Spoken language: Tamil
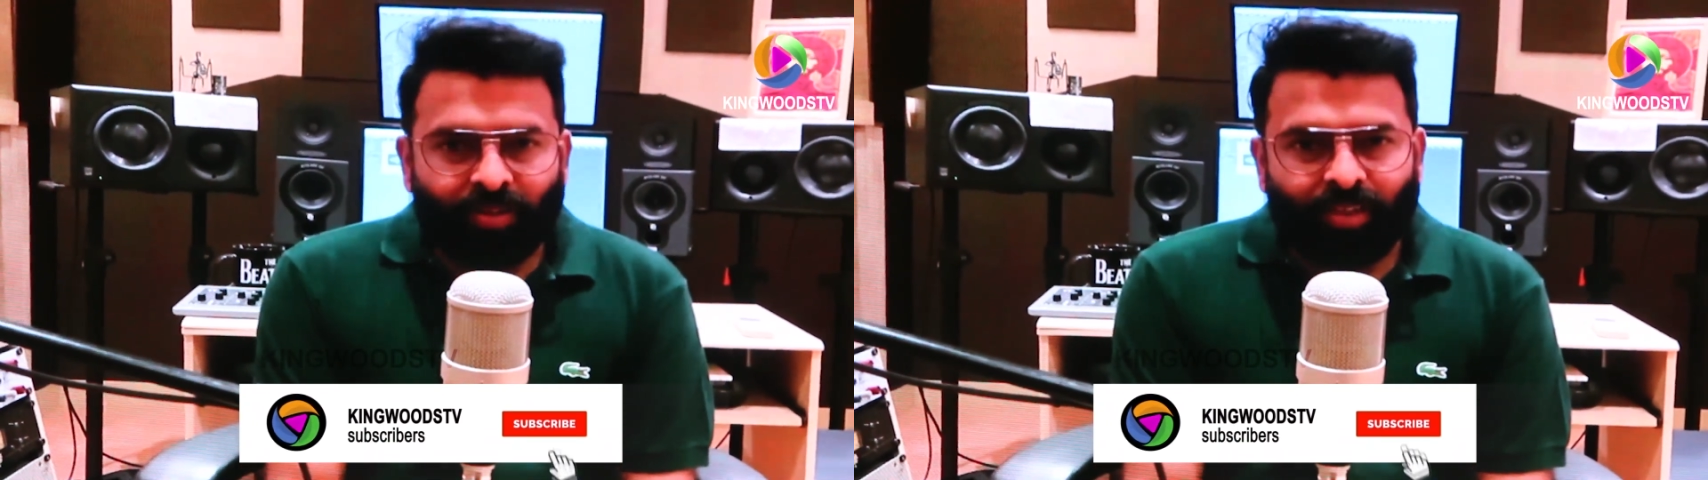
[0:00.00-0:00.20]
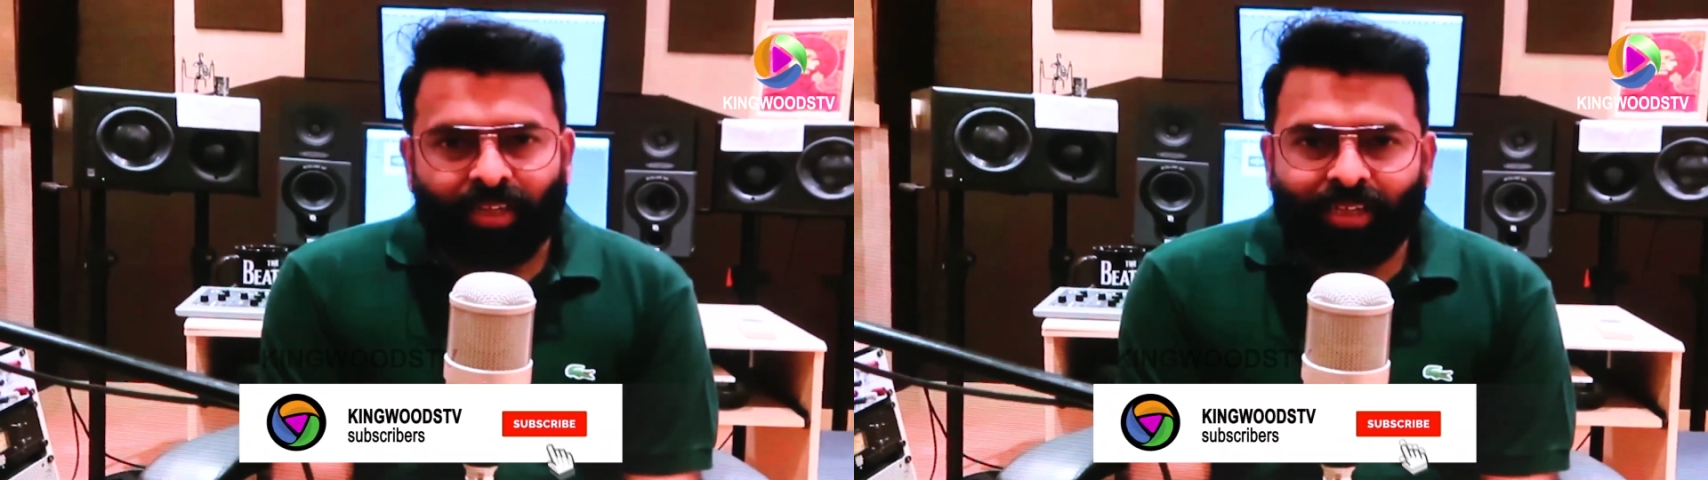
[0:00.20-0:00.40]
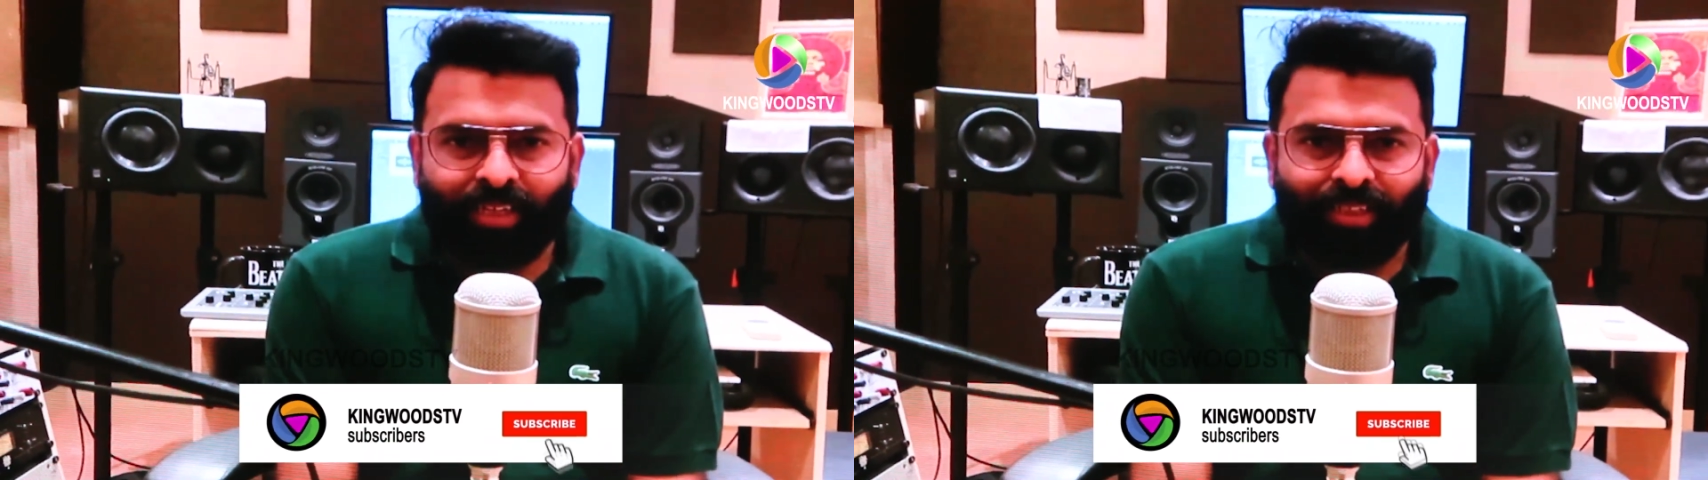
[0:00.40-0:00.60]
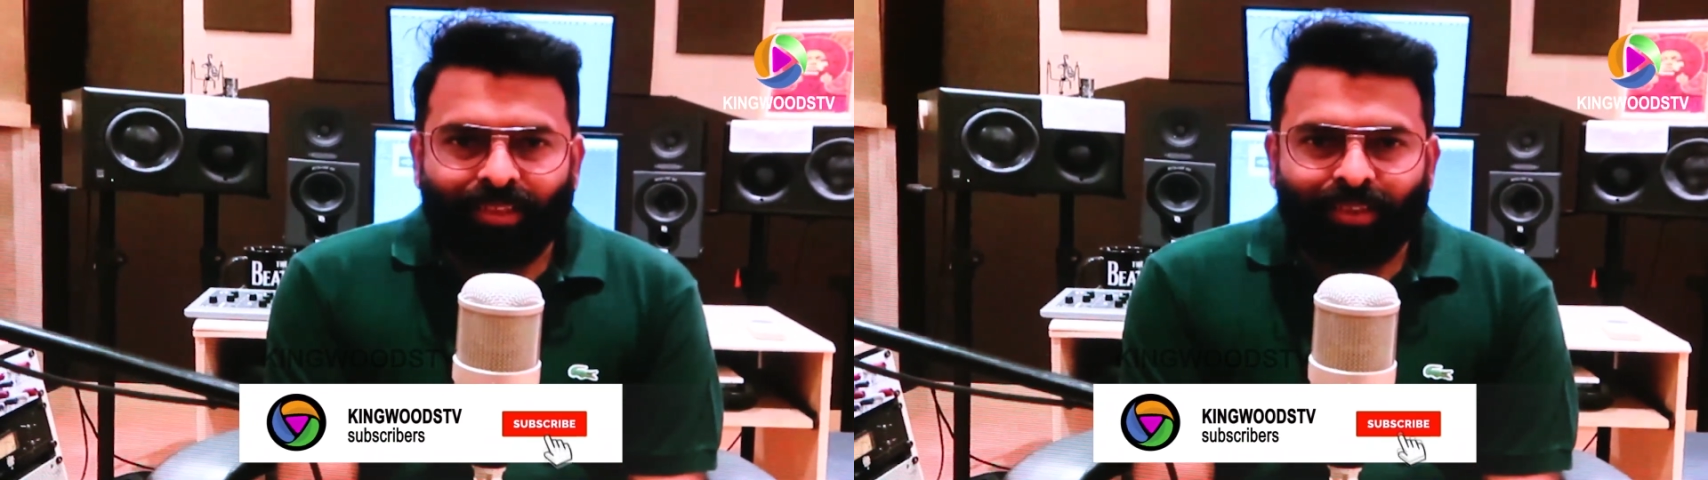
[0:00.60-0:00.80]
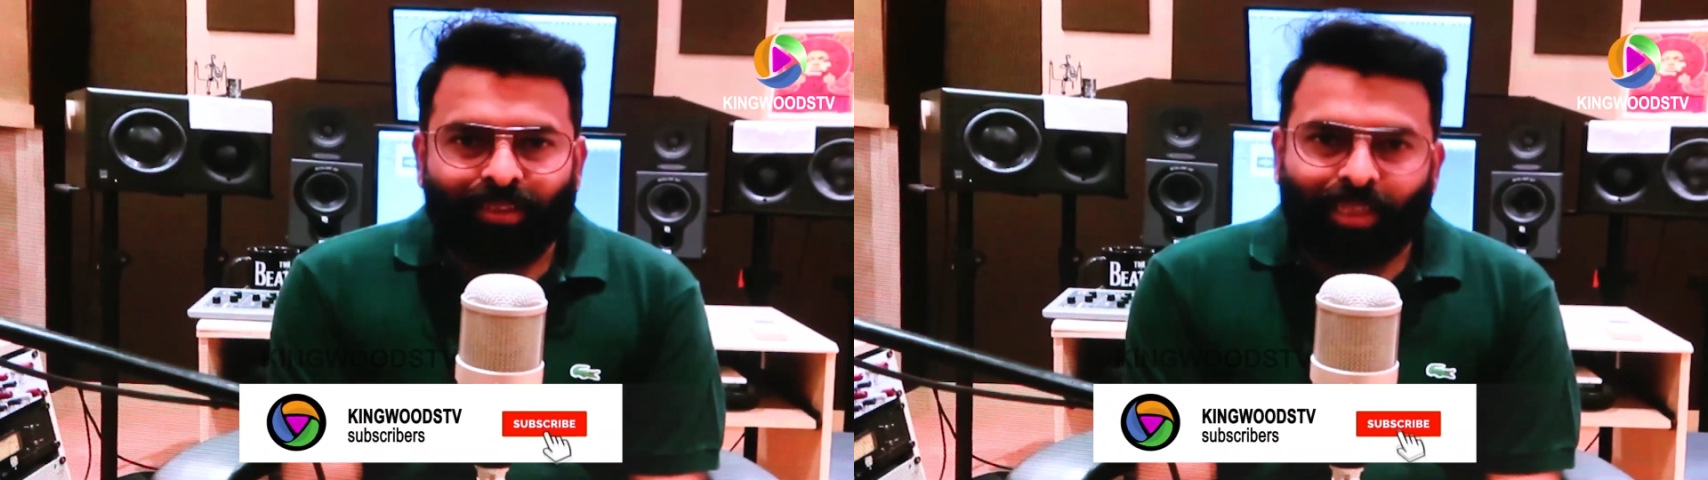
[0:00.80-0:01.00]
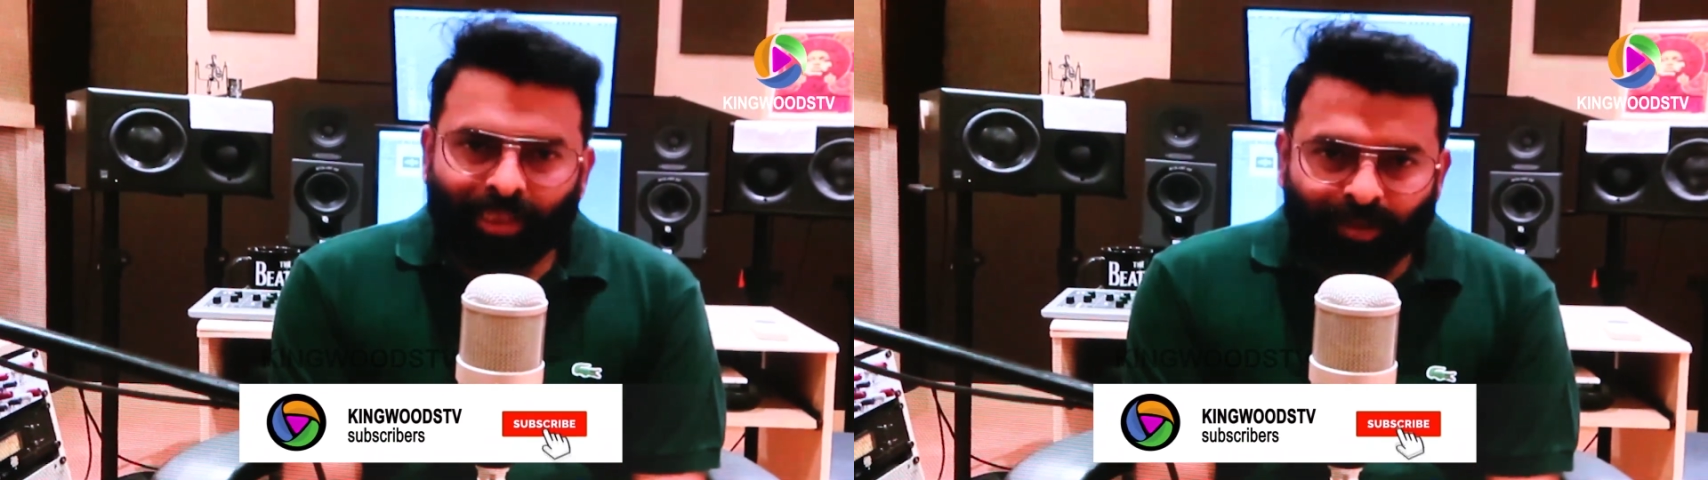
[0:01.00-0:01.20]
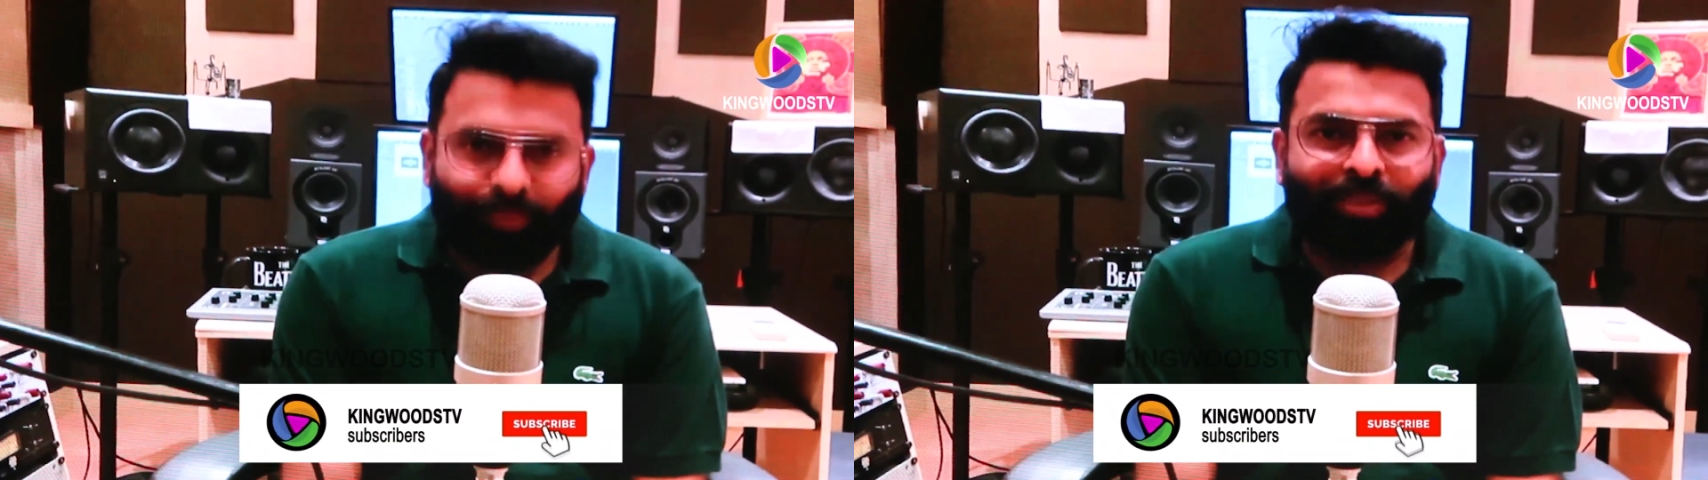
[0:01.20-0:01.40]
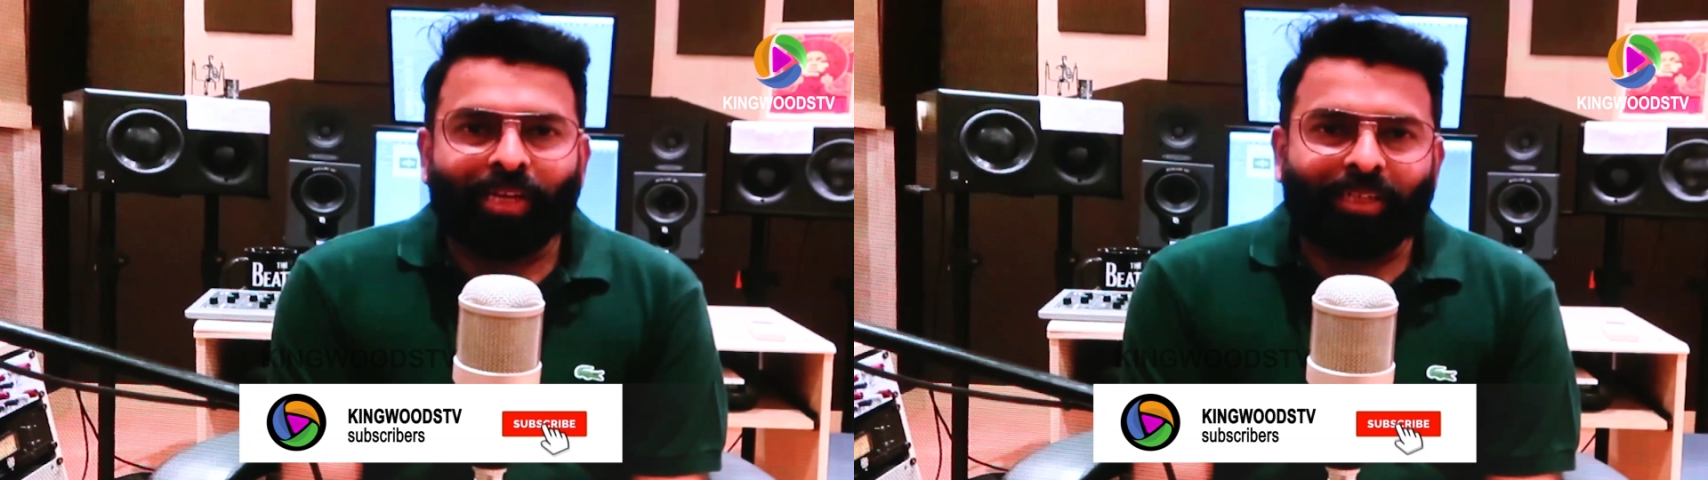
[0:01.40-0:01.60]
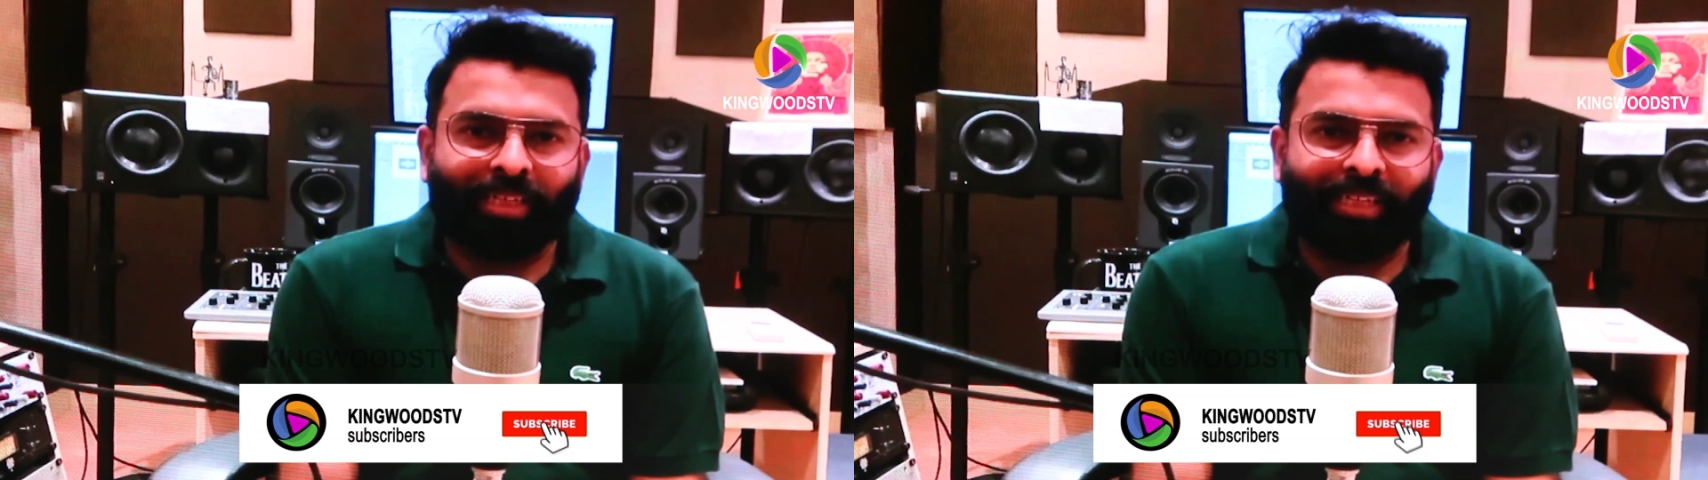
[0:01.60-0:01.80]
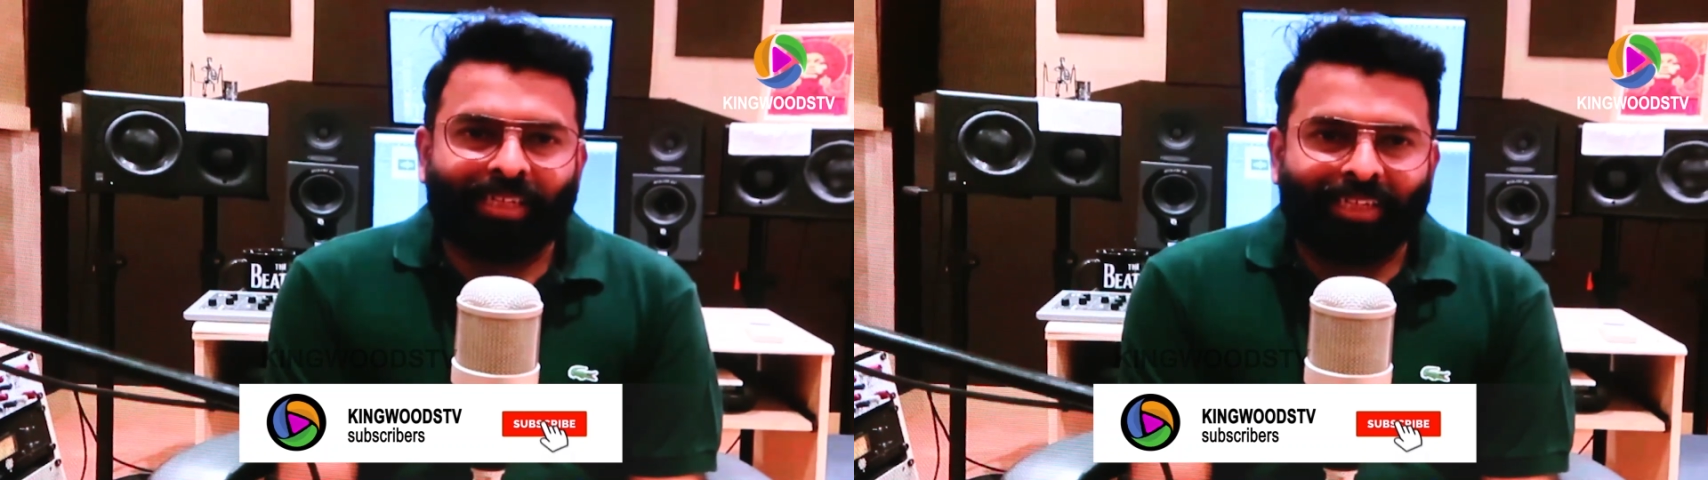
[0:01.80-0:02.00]
முதலாவதாக சந்தனம்
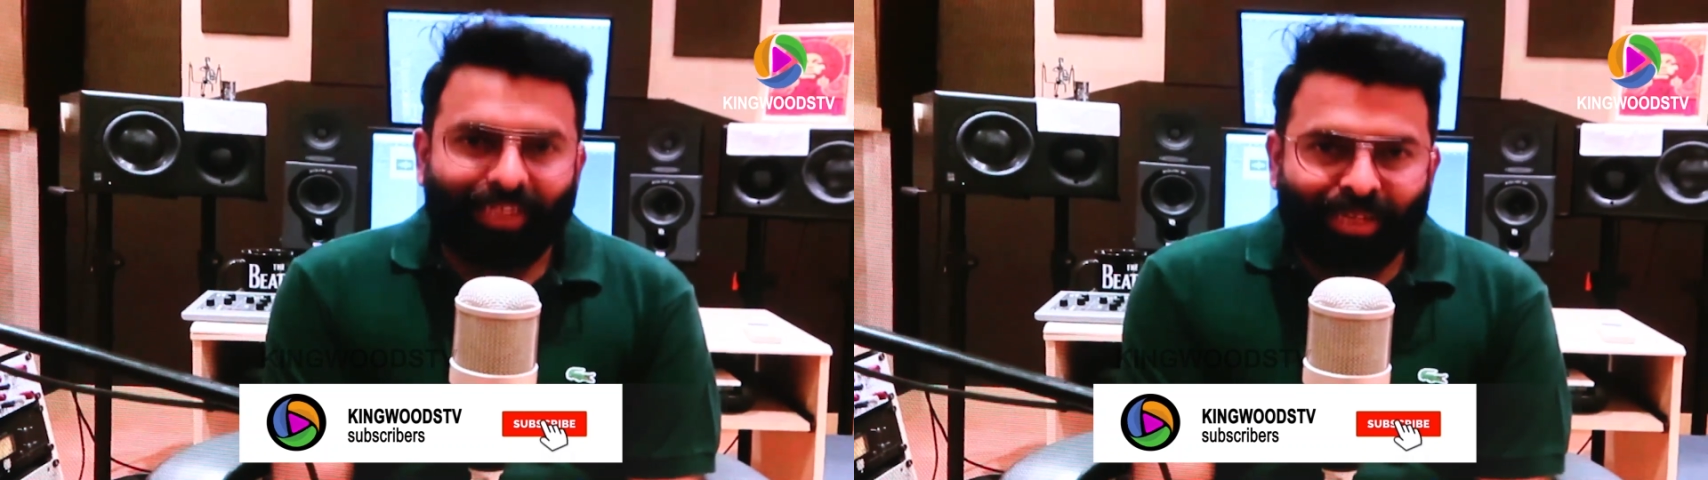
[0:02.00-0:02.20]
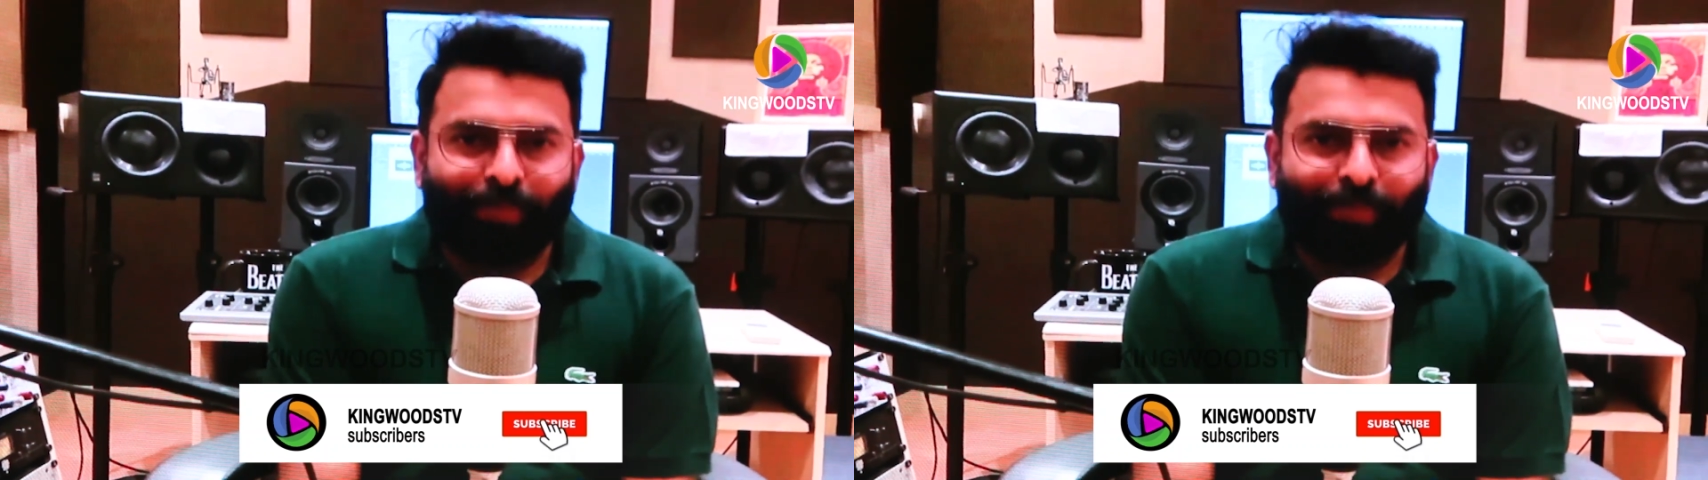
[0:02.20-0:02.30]
சாருக்கு